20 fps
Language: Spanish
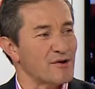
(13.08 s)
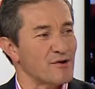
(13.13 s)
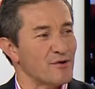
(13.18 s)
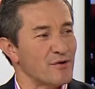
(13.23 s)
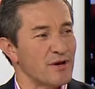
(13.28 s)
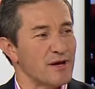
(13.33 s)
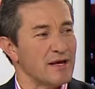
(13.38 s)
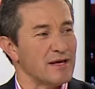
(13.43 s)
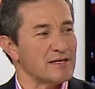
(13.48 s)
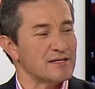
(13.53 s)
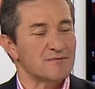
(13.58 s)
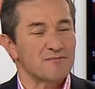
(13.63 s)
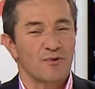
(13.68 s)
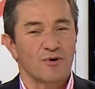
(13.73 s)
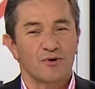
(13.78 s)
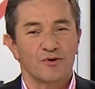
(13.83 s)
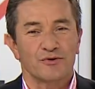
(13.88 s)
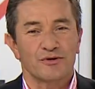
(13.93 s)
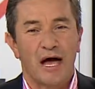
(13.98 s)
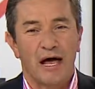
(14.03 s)
Rodríguez,
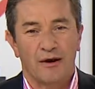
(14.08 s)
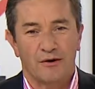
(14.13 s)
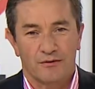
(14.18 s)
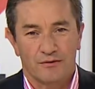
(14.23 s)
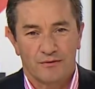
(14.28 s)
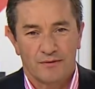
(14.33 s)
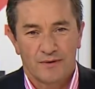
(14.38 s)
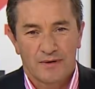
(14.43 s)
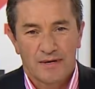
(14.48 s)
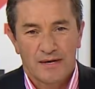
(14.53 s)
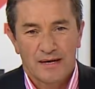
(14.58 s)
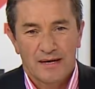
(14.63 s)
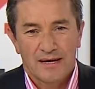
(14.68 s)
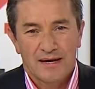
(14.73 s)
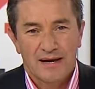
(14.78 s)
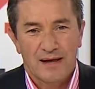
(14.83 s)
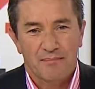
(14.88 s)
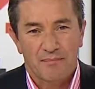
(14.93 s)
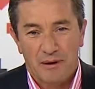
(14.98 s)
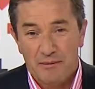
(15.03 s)
bogotano.
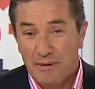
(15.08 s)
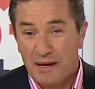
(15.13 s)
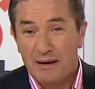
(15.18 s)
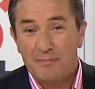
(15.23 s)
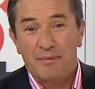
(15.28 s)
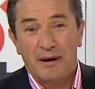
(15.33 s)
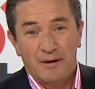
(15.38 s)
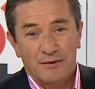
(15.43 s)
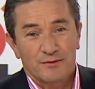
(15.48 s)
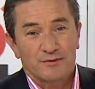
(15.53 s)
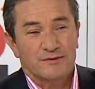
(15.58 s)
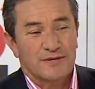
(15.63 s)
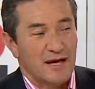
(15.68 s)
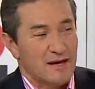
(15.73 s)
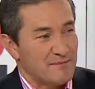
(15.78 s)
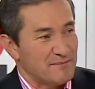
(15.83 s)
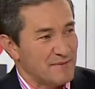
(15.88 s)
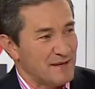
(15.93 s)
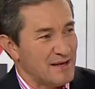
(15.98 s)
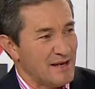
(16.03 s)
La primera
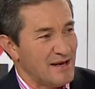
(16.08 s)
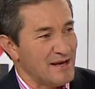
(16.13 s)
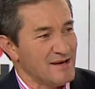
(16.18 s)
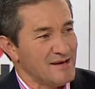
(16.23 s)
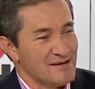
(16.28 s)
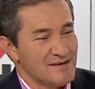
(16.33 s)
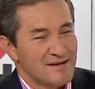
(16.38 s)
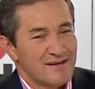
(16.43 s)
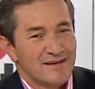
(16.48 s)
pregunta, Miguel,